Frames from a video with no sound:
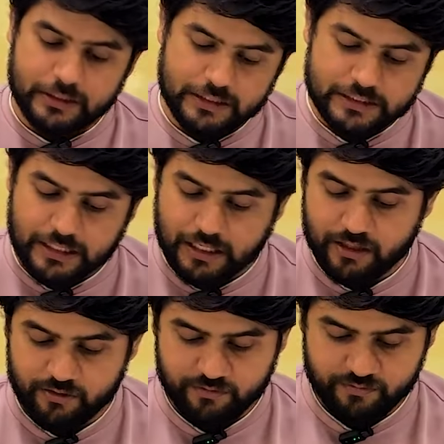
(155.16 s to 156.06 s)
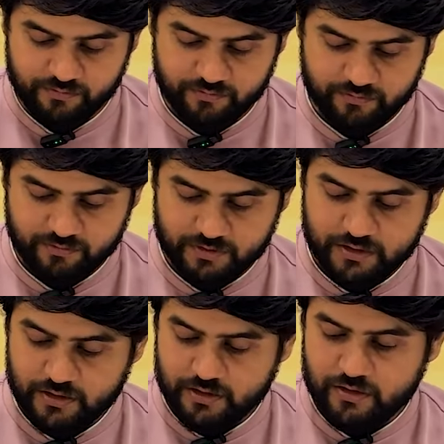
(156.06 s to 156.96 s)
कर दिया जाएगा
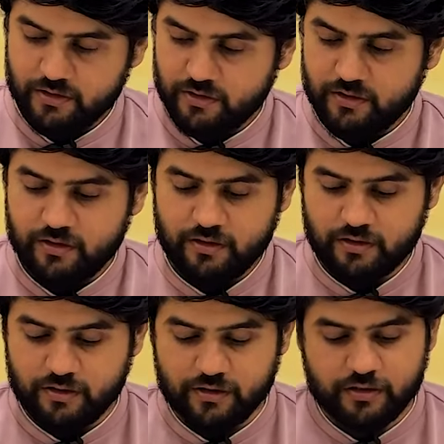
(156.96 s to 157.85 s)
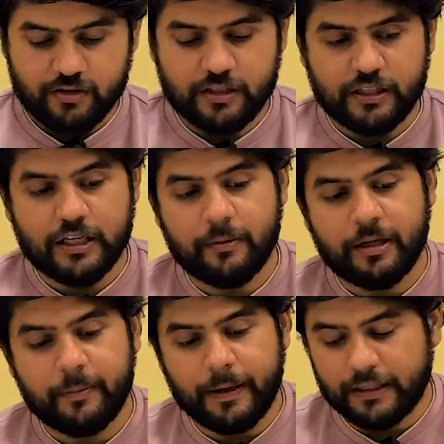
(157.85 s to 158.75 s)
करते हैं देखिए
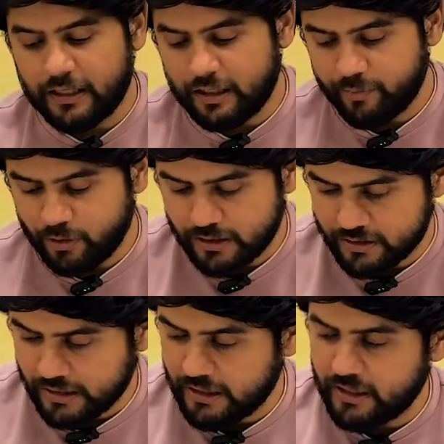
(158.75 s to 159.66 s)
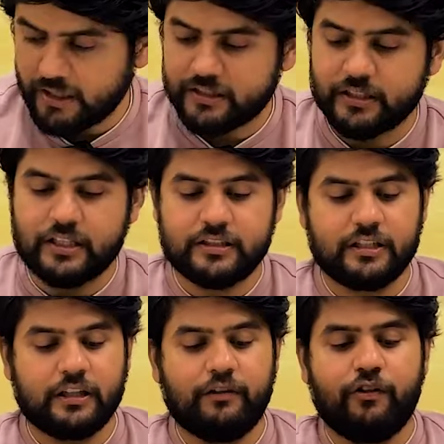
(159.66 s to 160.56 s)
हमारी पैकिंग का पूरा स्टाइल इसी तरह से
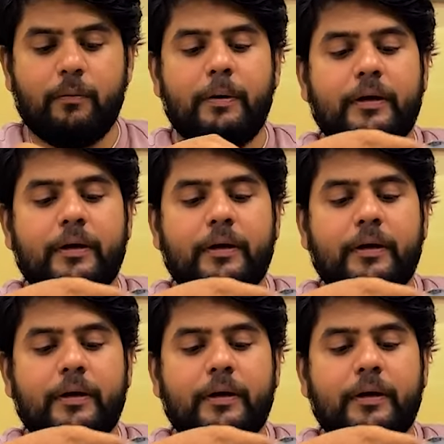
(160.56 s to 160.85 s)
रहता है फॉर्म